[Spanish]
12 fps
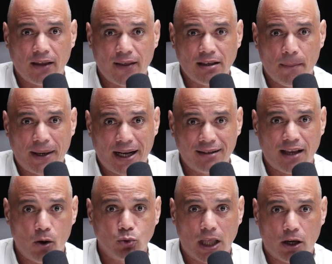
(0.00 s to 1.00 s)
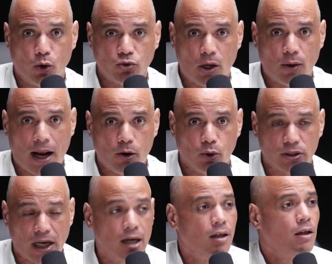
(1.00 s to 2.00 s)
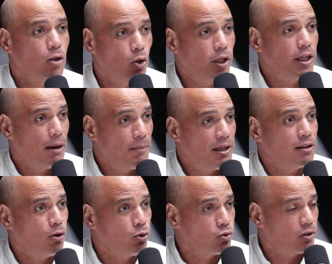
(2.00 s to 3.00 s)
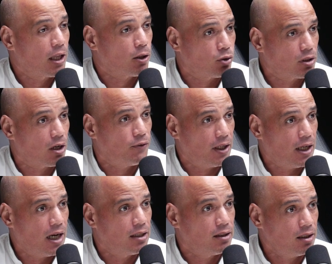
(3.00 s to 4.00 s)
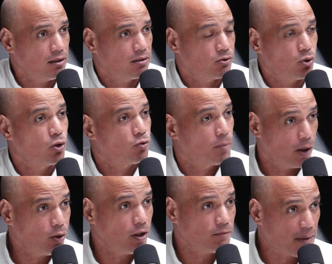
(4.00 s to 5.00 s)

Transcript: que desaparezca una cosa o la otra. Lógicamente los narcotraficantes son los mejores